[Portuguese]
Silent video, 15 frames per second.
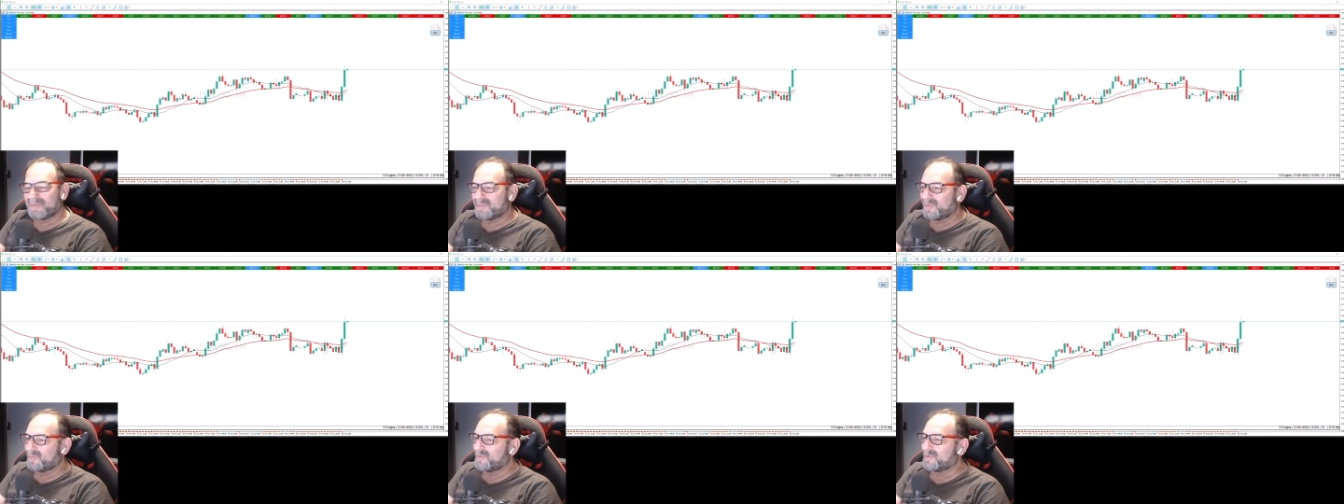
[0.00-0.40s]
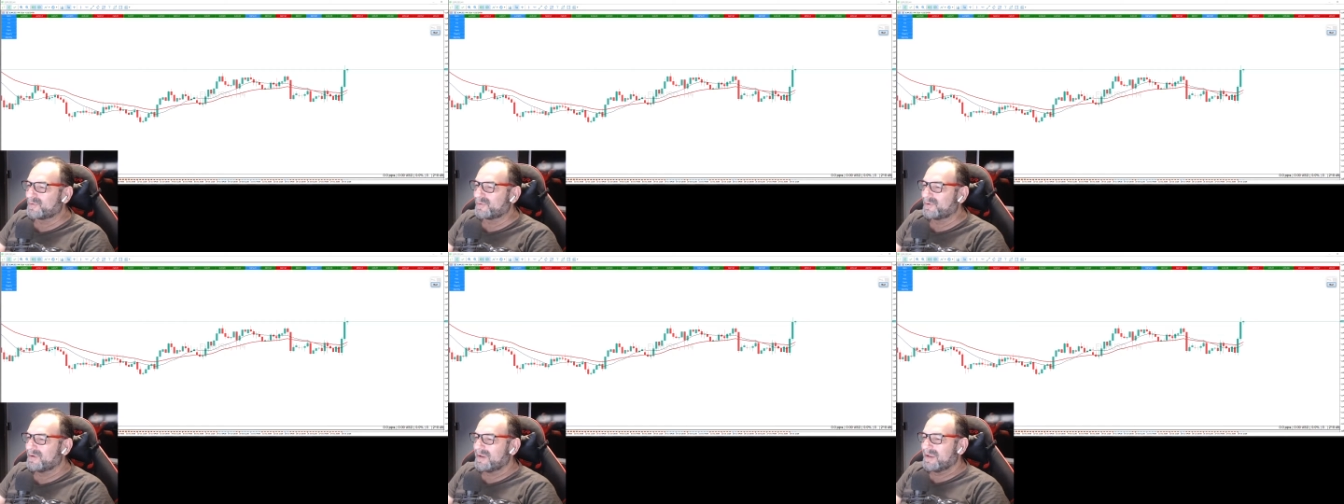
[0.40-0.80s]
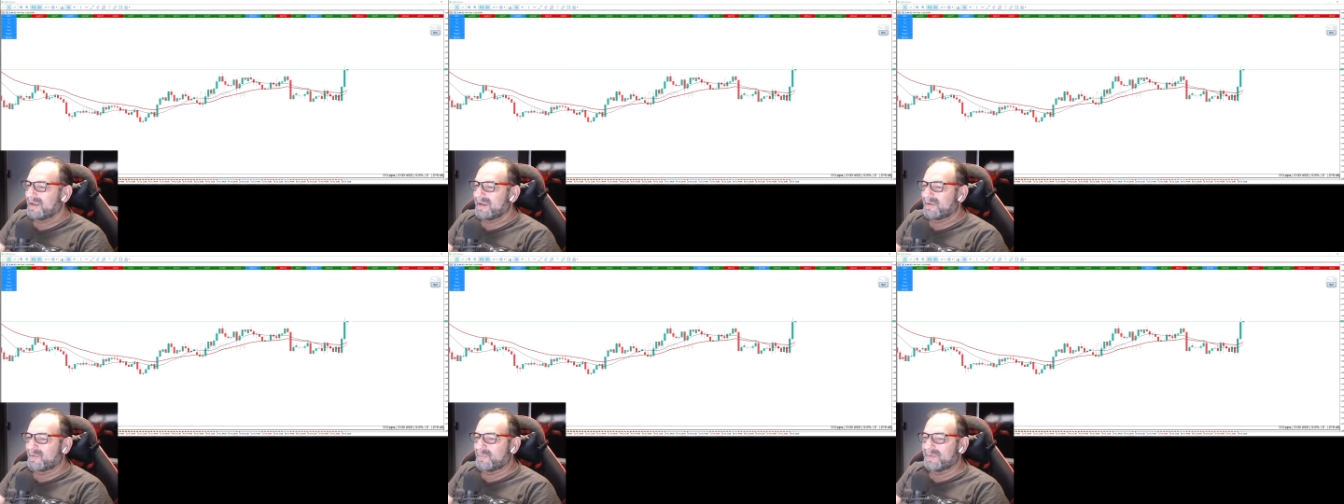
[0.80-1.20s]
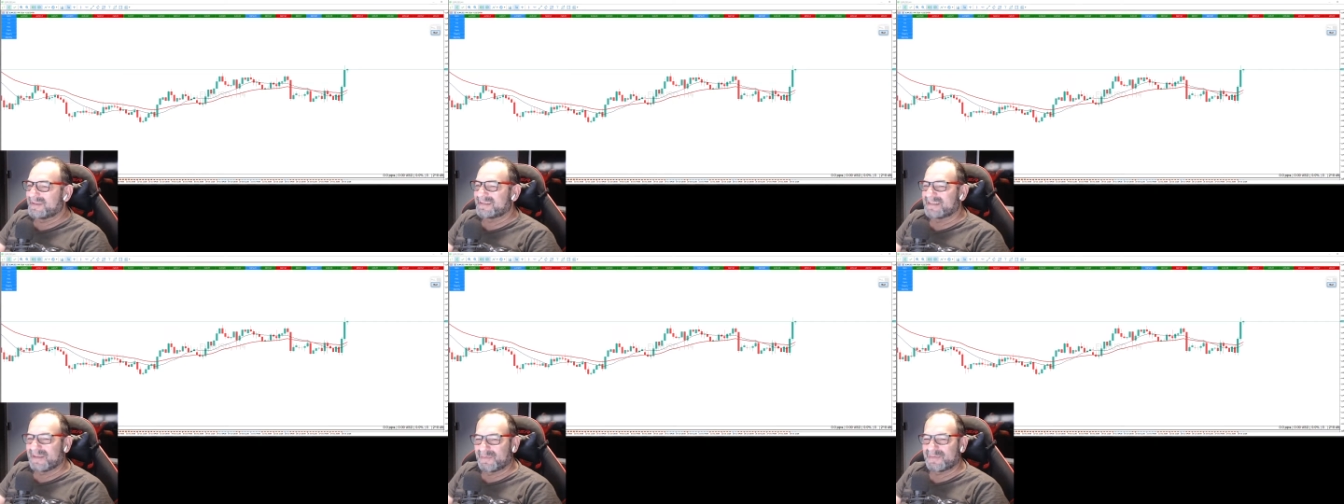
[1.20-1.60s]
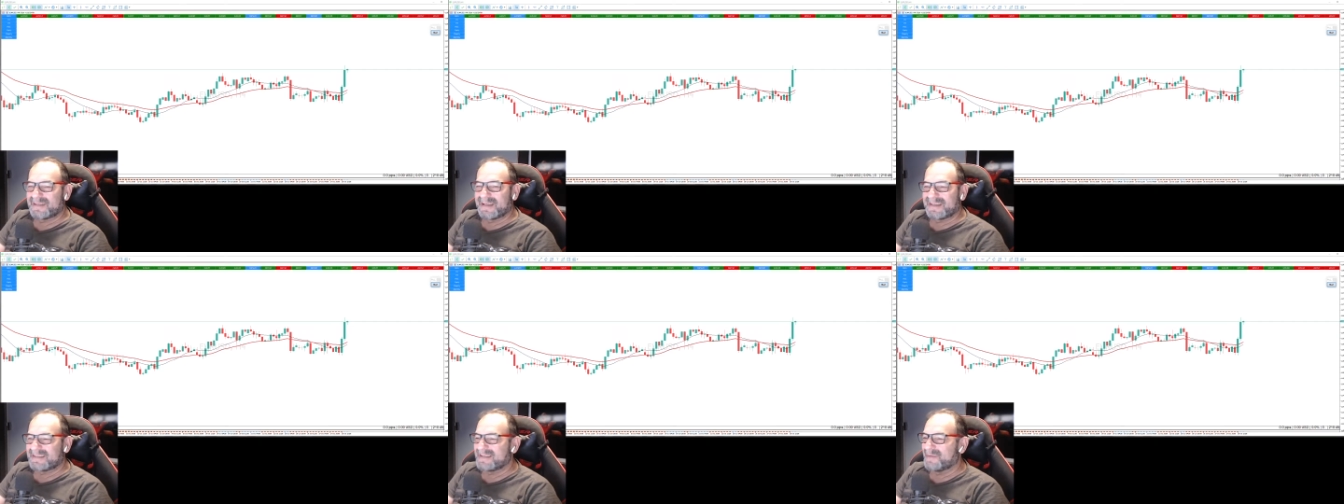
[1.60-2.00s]
para o lucro. Começamos
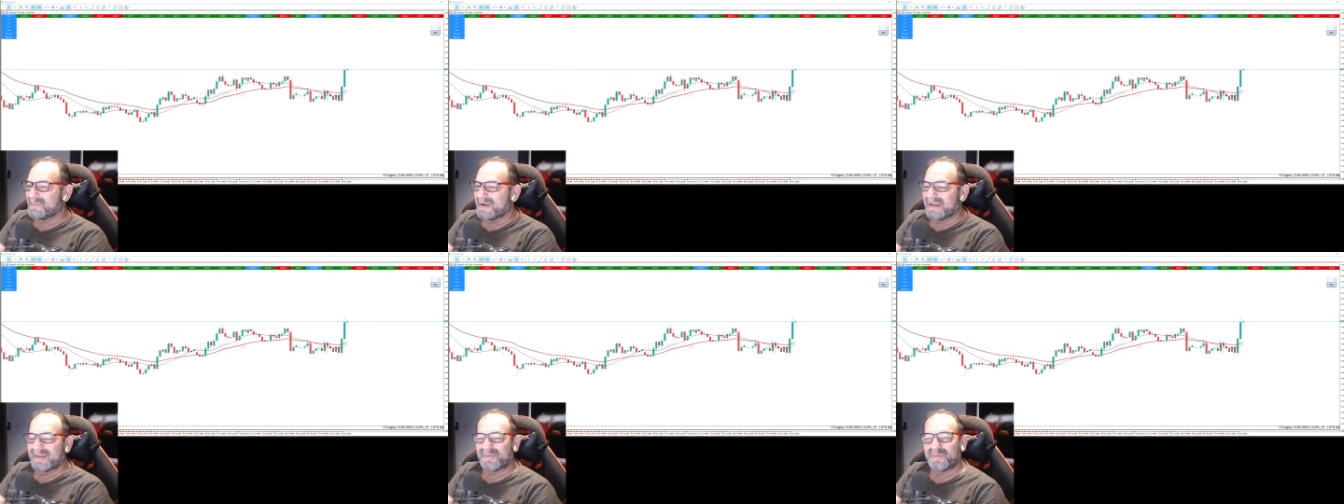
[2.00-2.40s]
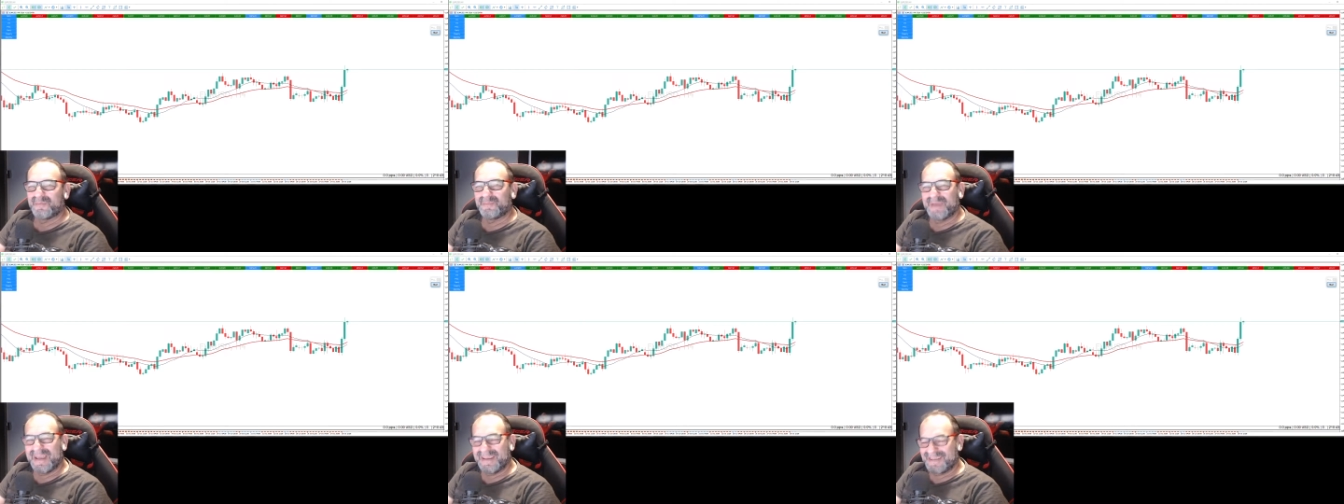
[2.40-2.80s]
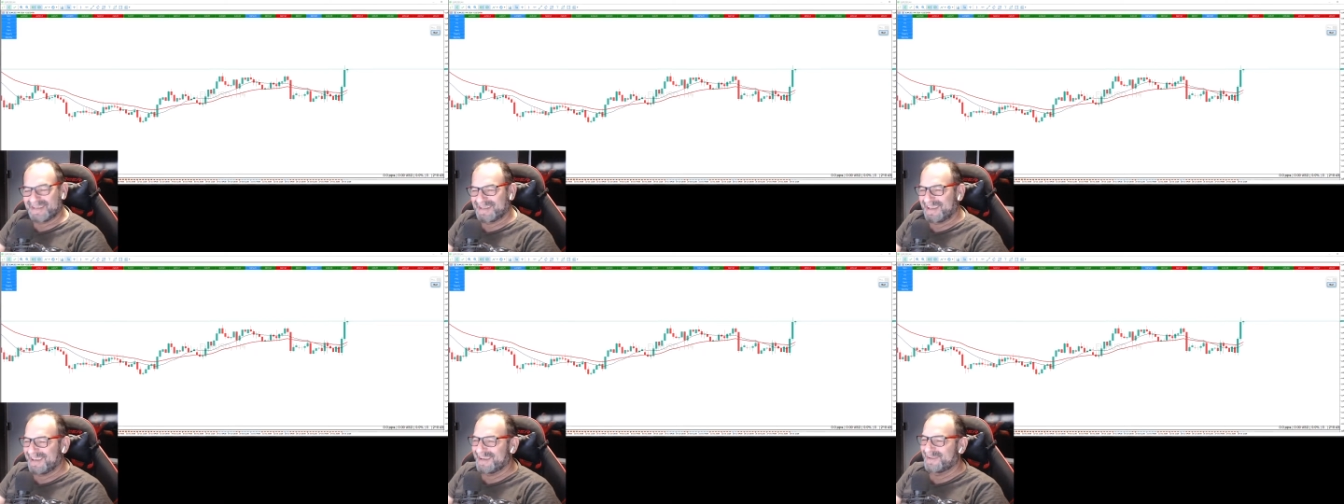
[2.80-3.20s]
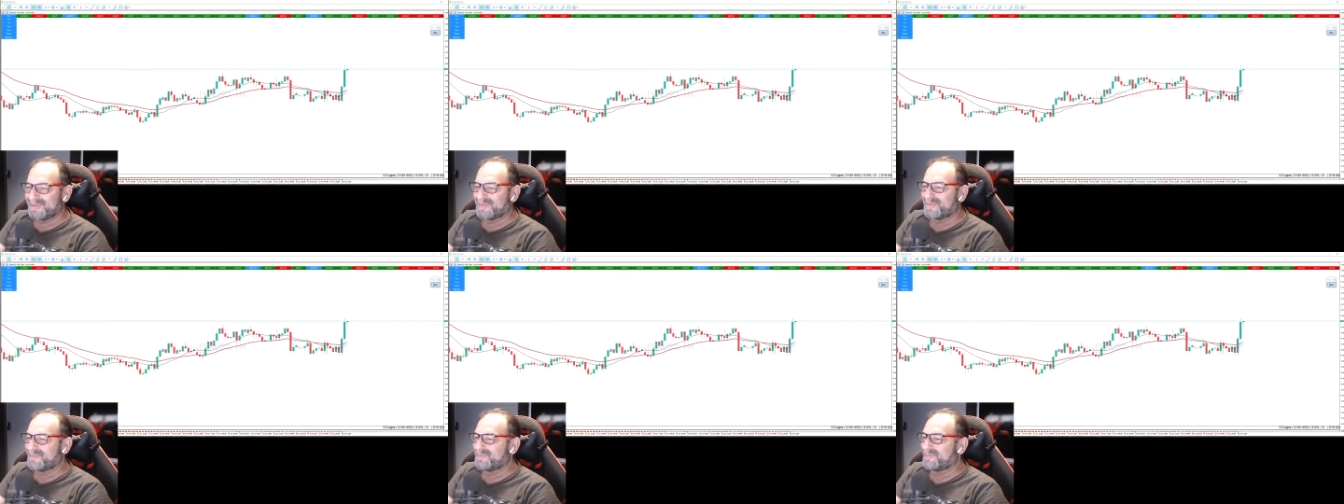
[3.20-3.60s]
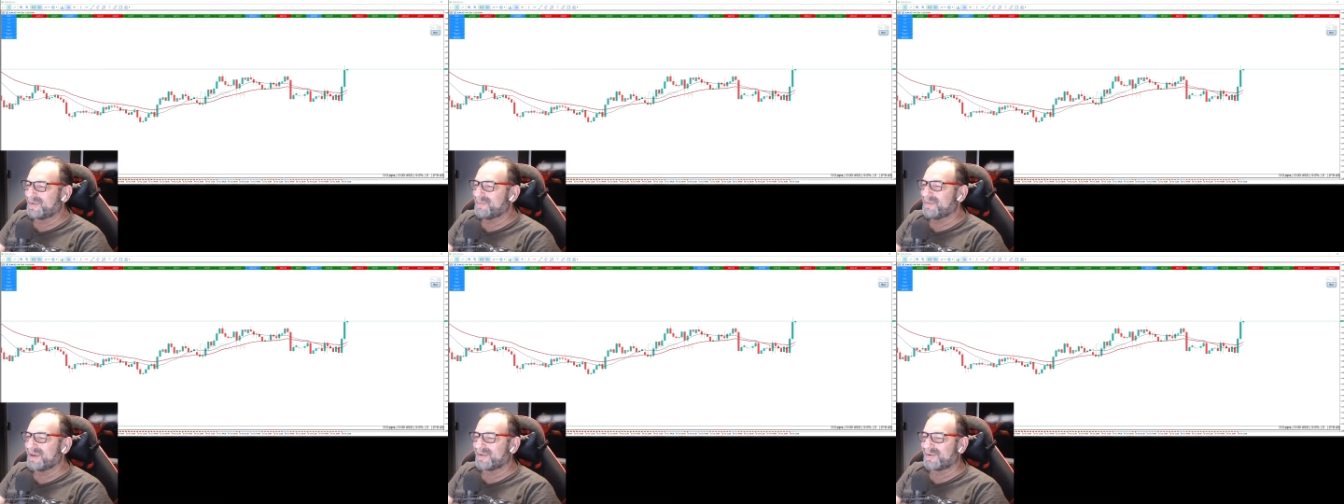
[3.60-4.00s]
aí a semana com o pé esquerdo, com o
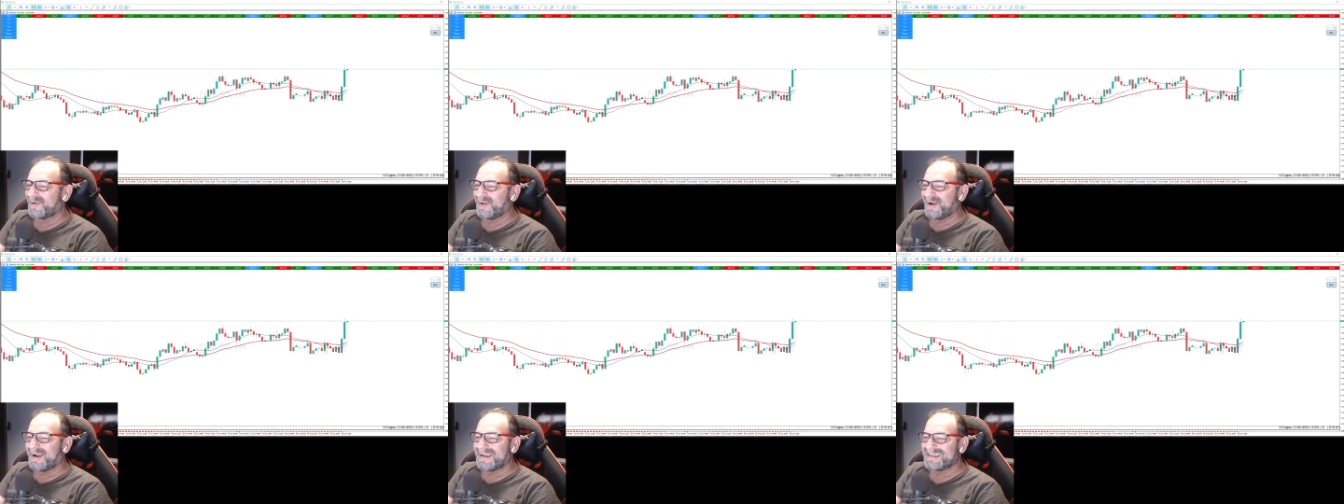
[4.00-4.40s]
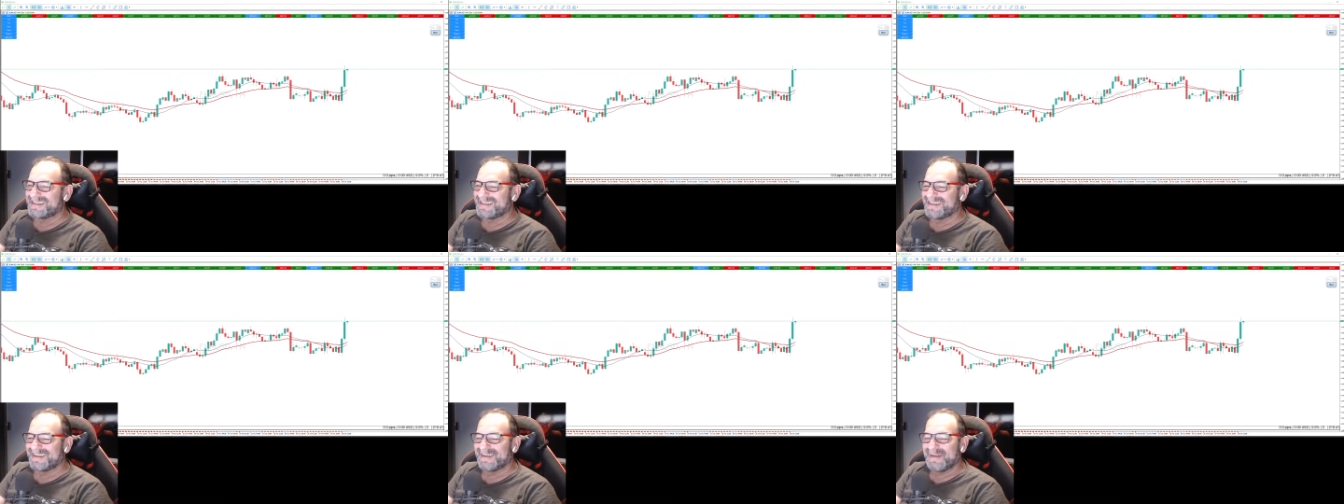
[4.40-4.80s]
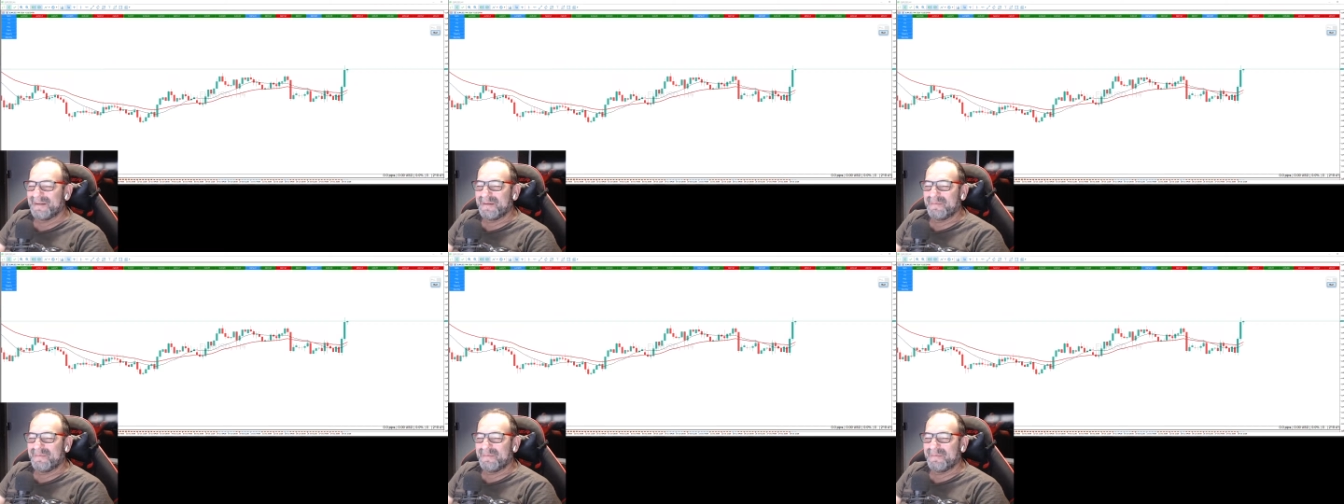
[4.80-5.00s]
primeiro loss, né?